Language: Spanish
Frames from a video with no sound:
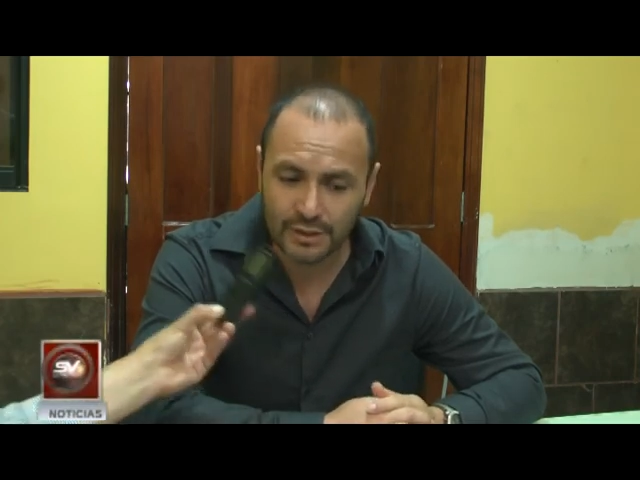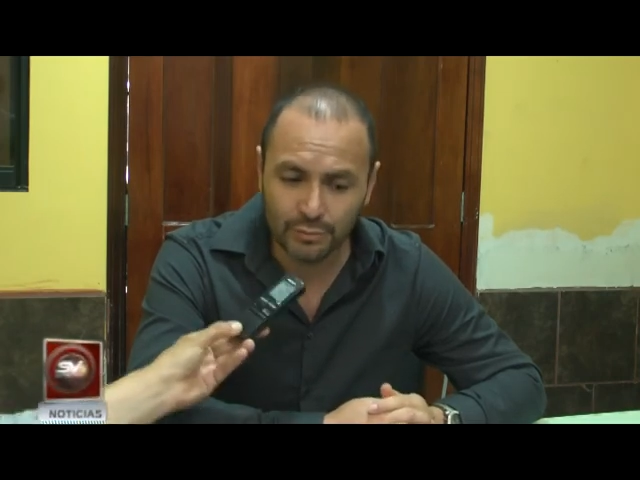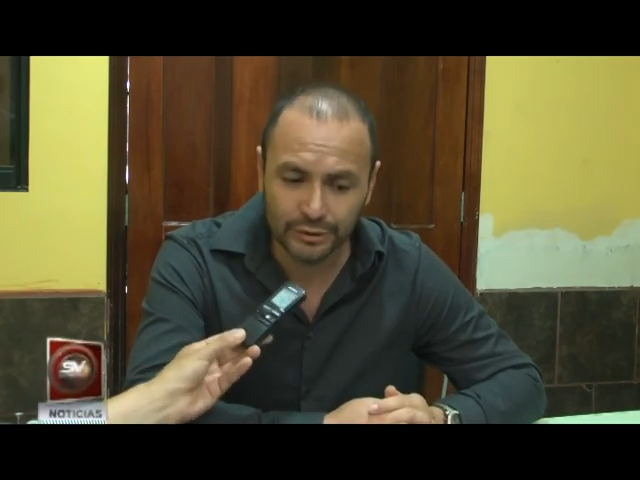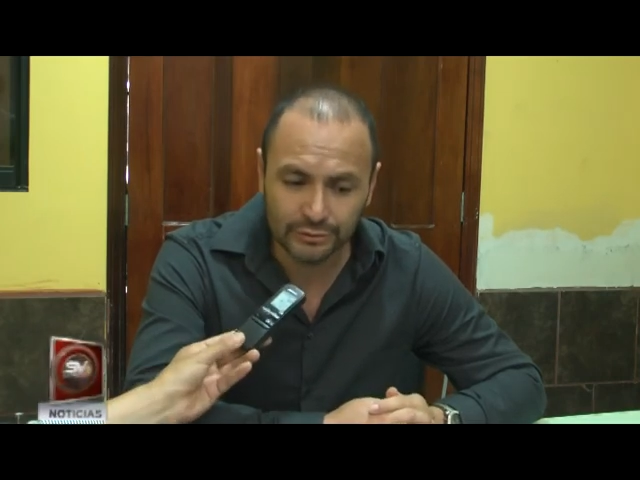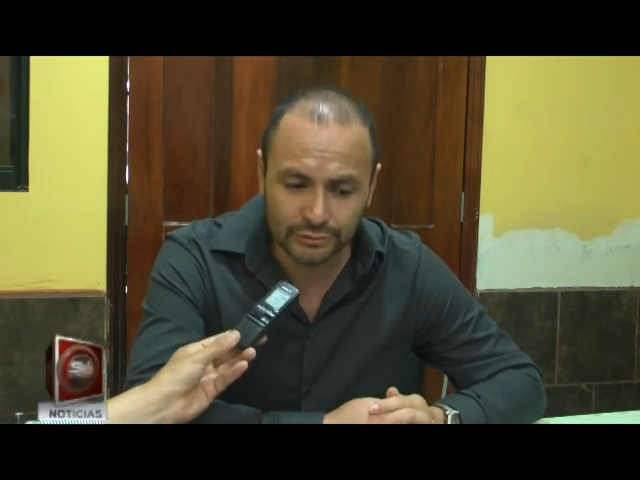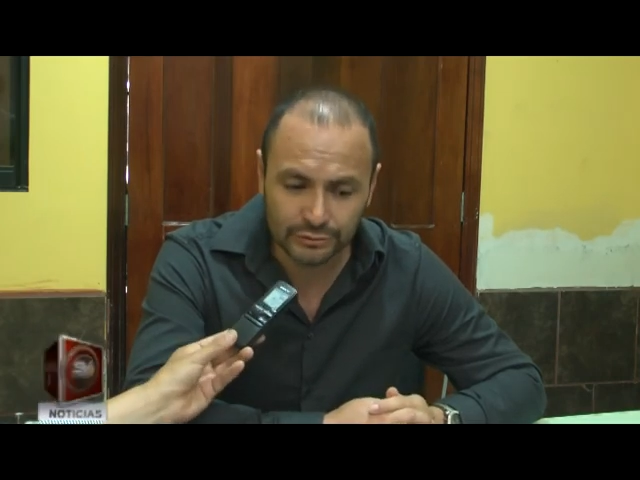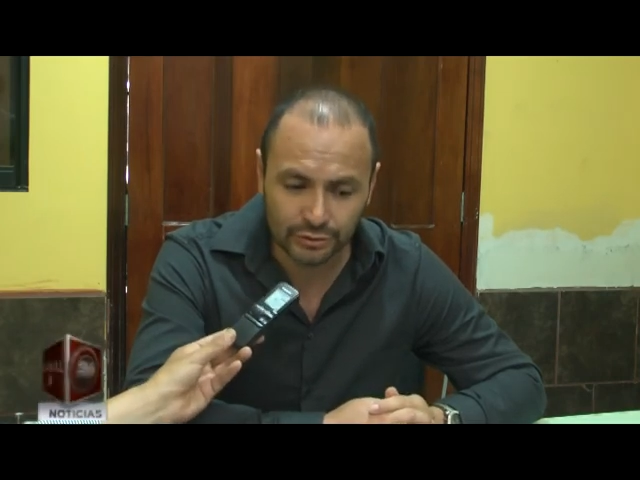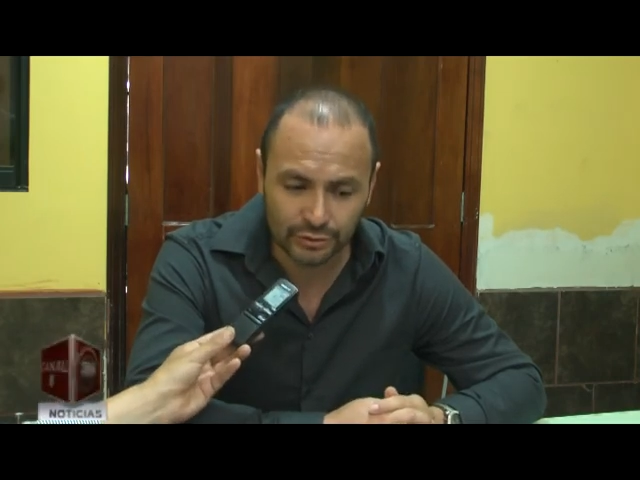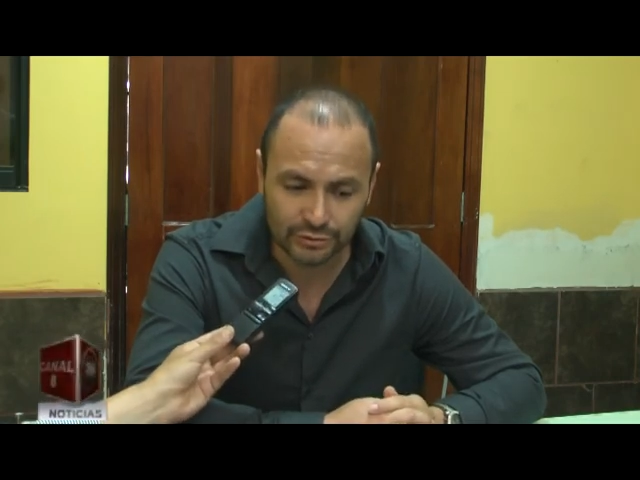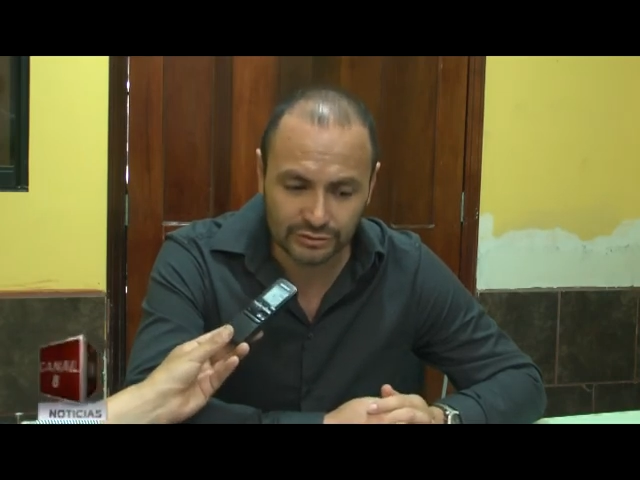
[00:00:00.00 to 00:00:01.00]
Bueno,
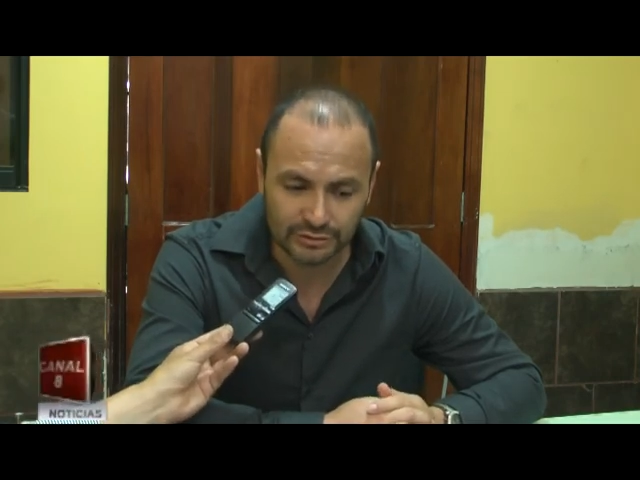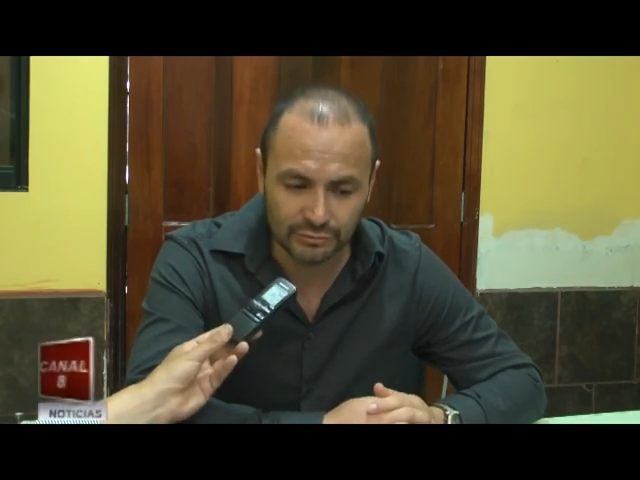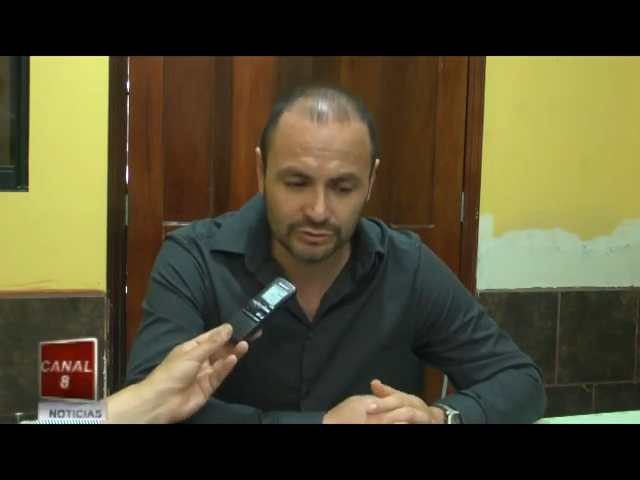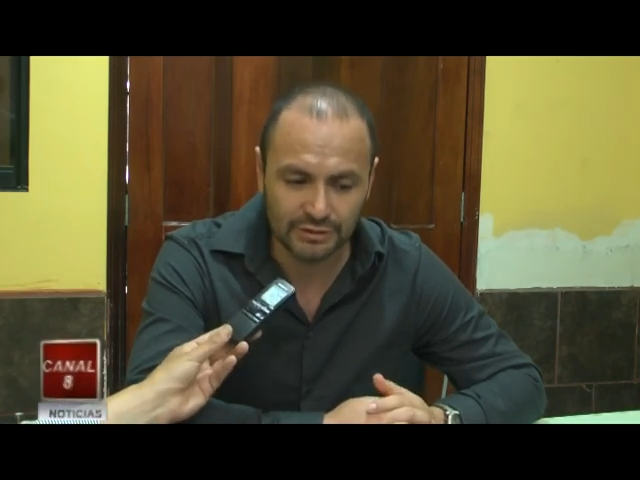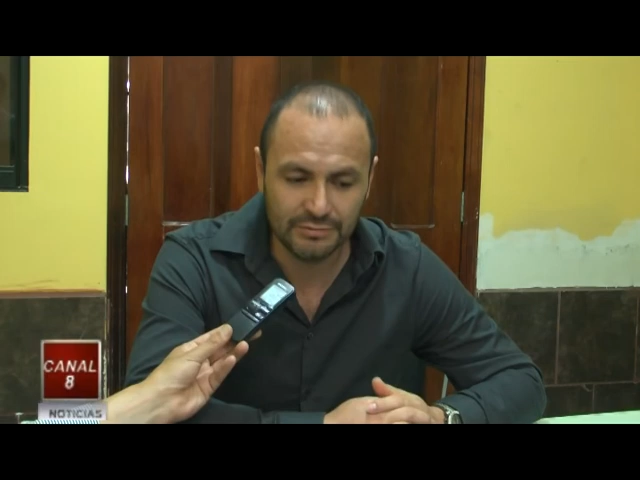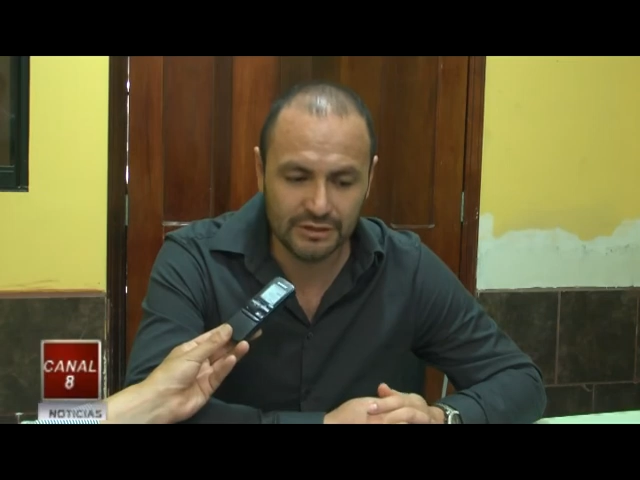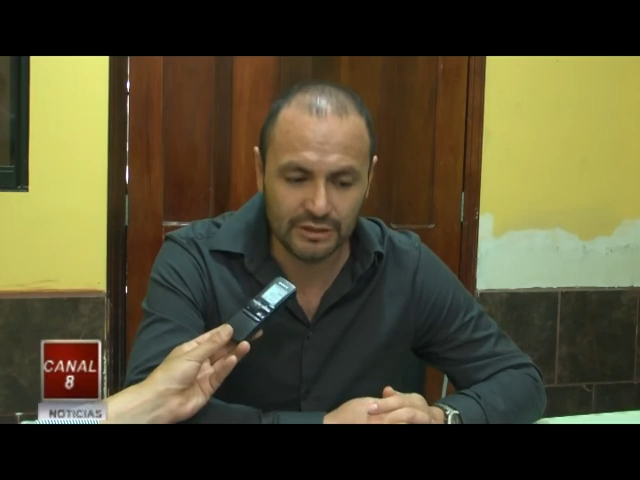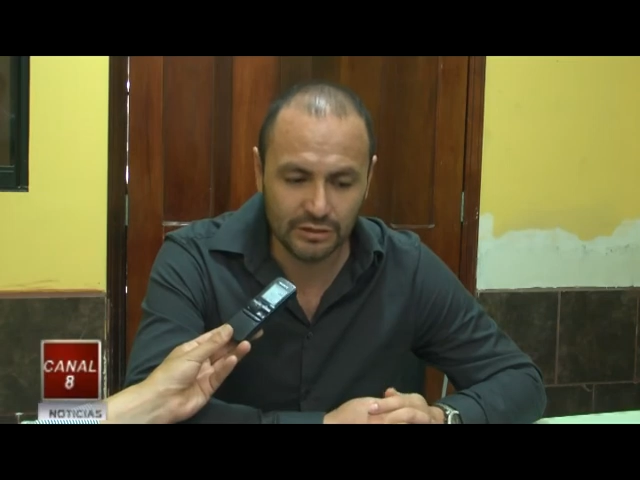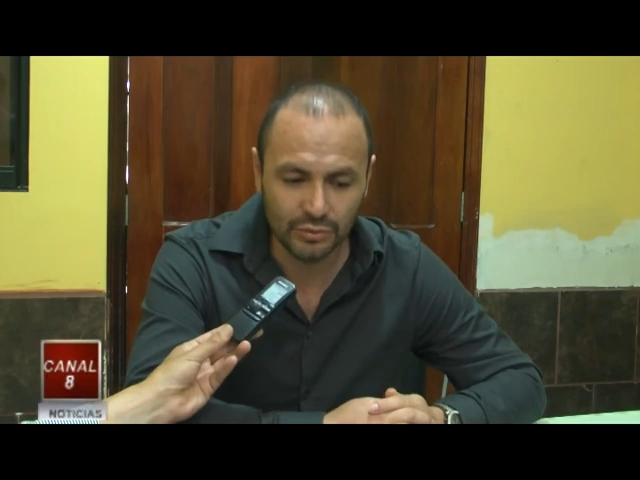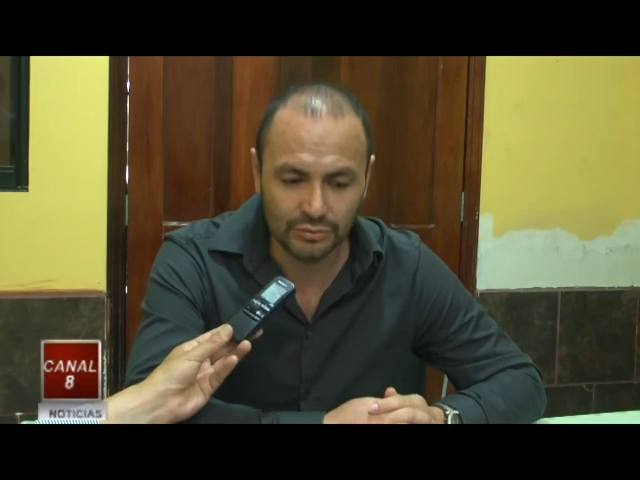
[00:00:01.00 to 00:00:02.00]
nosotros hemos
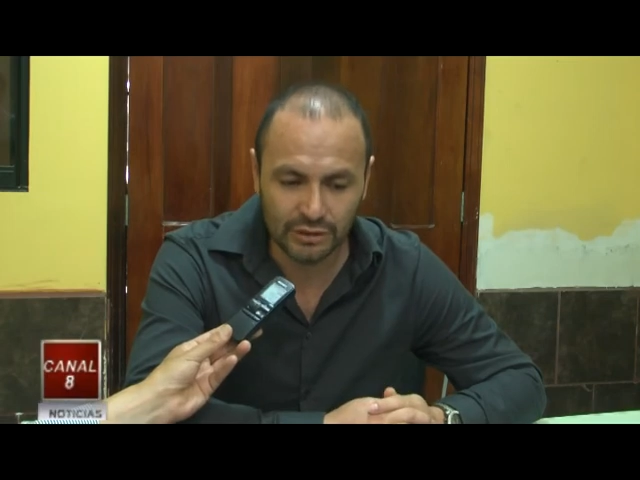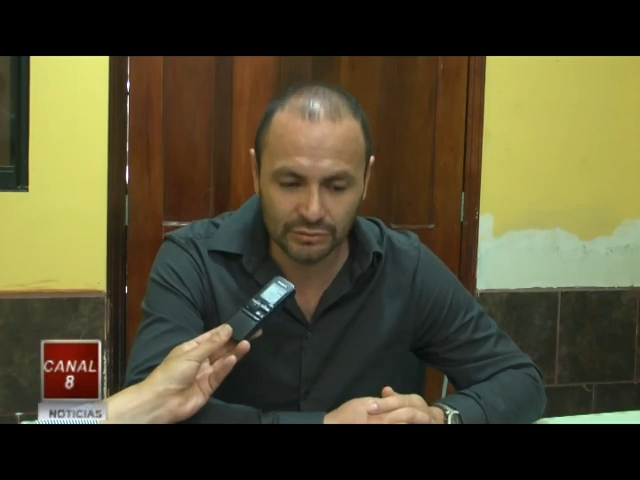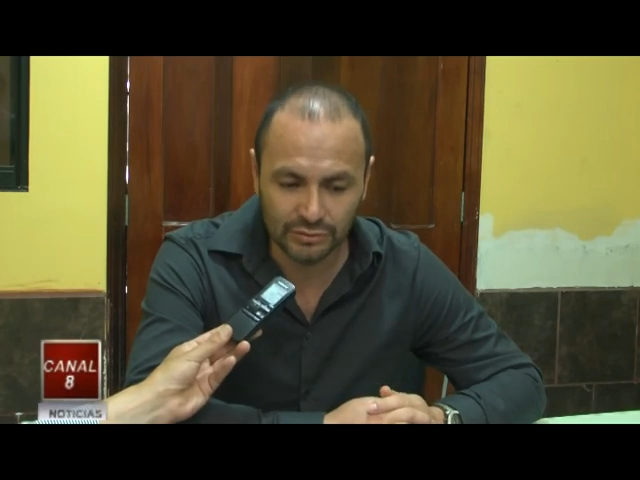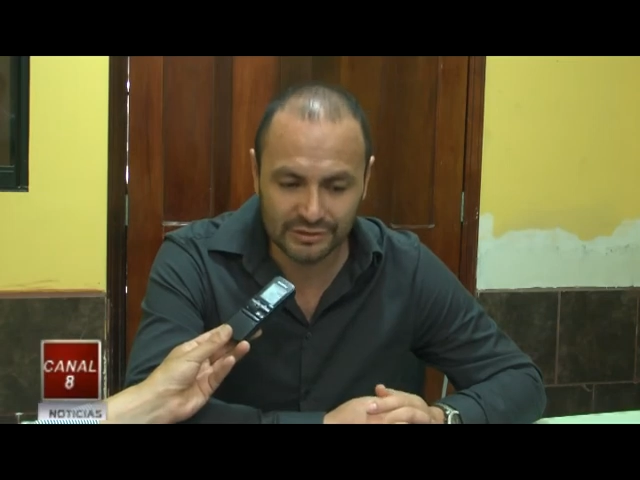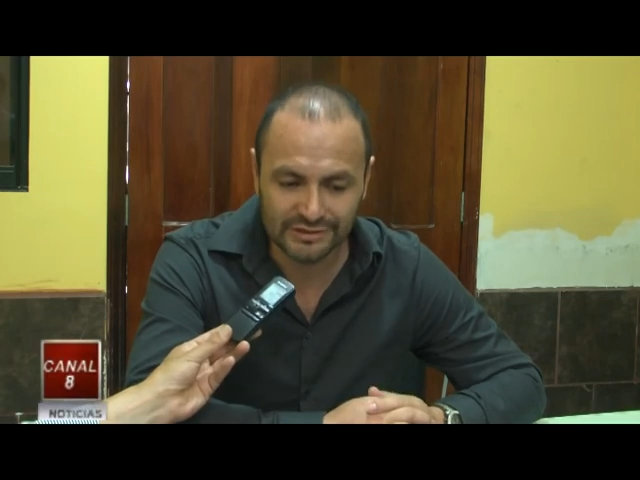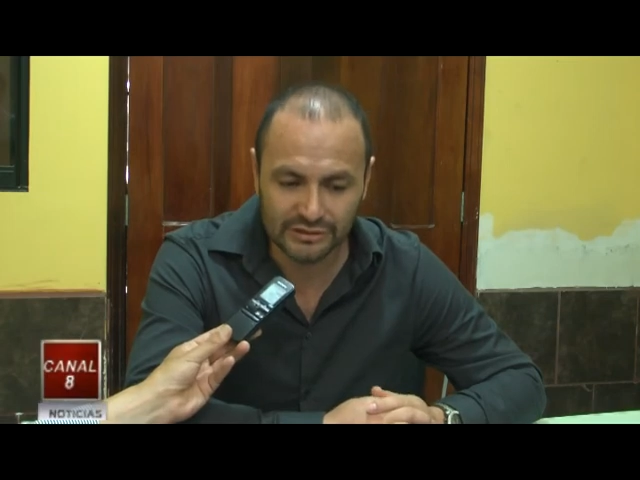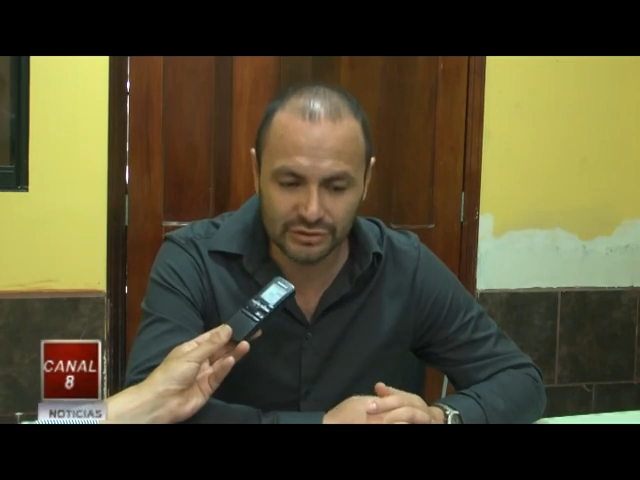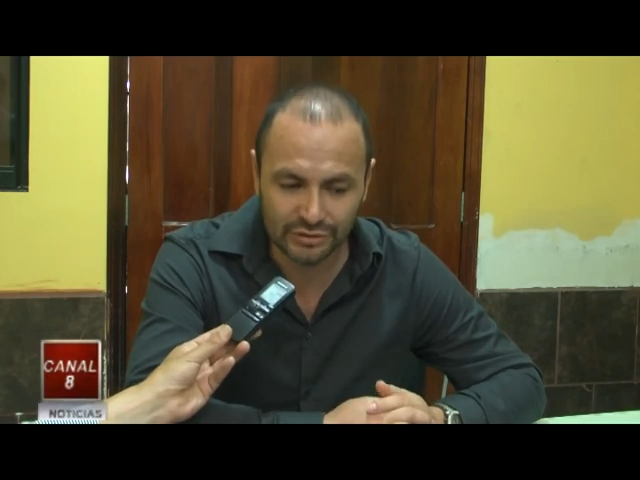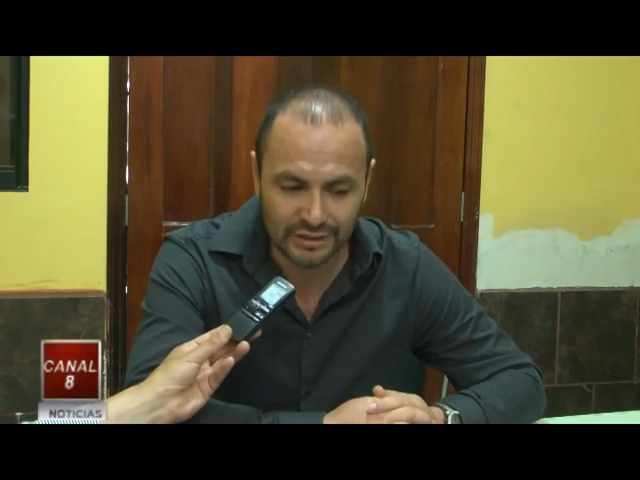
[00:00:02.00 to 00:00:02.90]
emitido una autorización